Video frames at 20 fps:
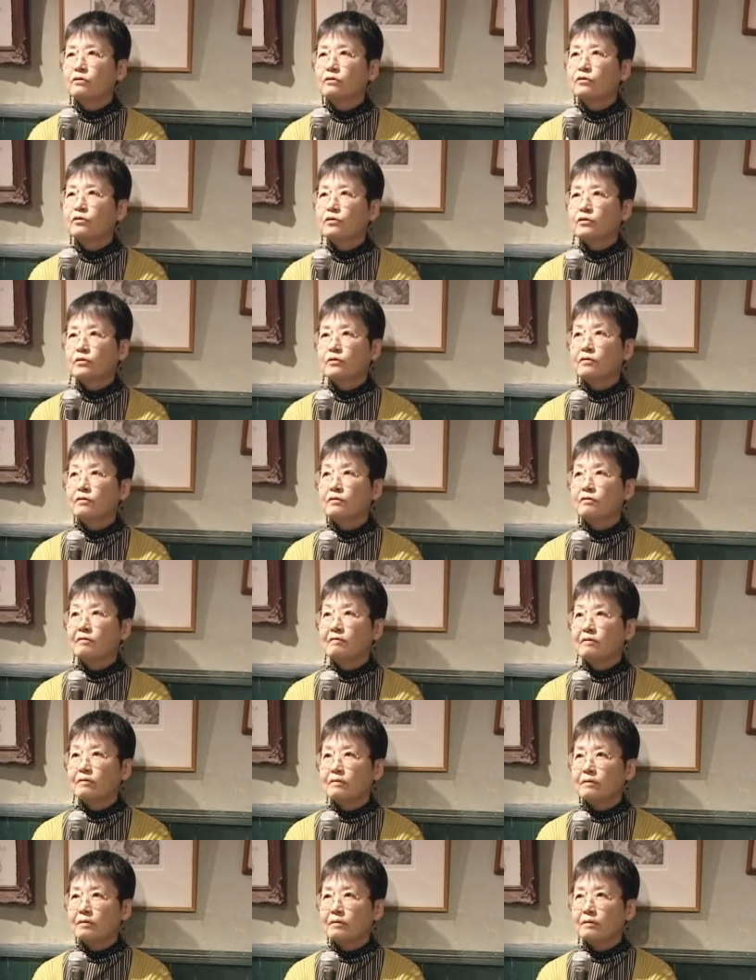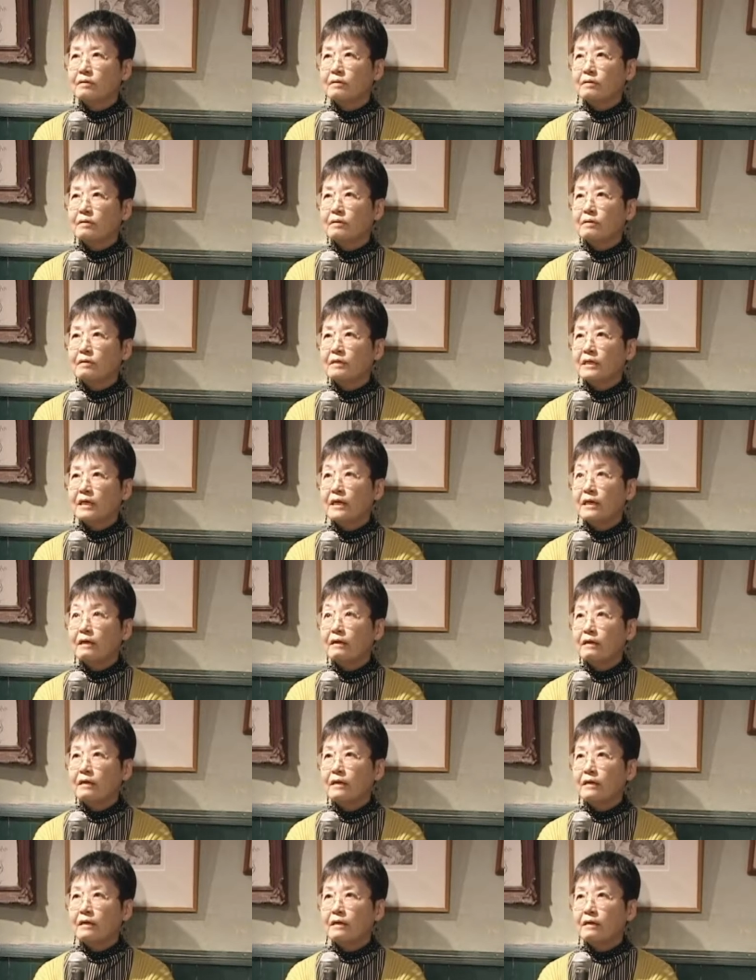うこと
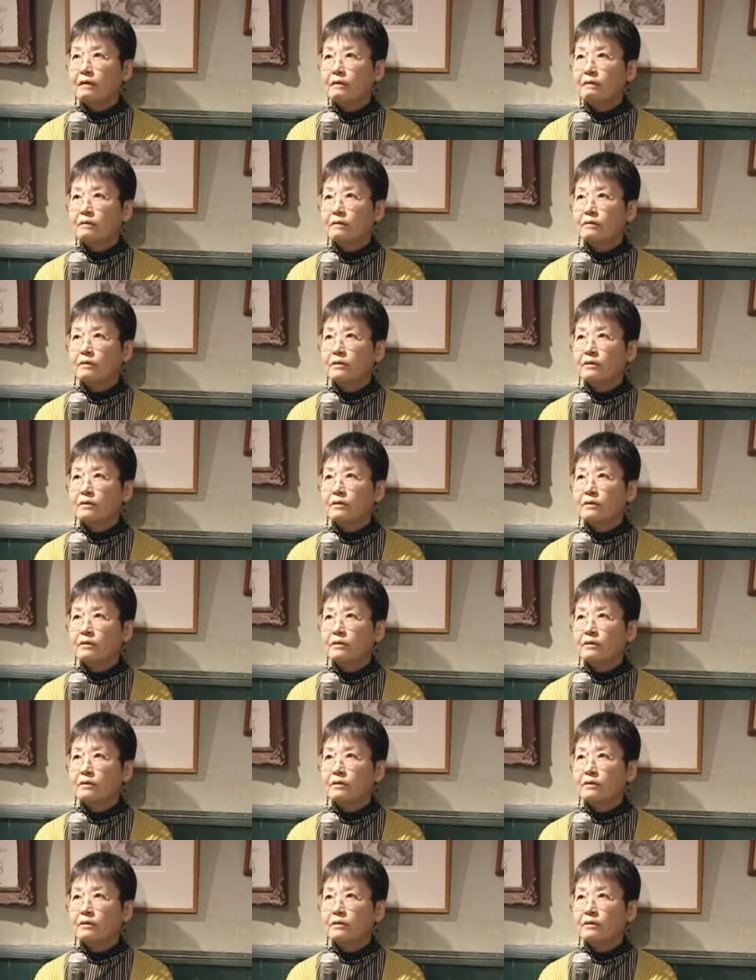が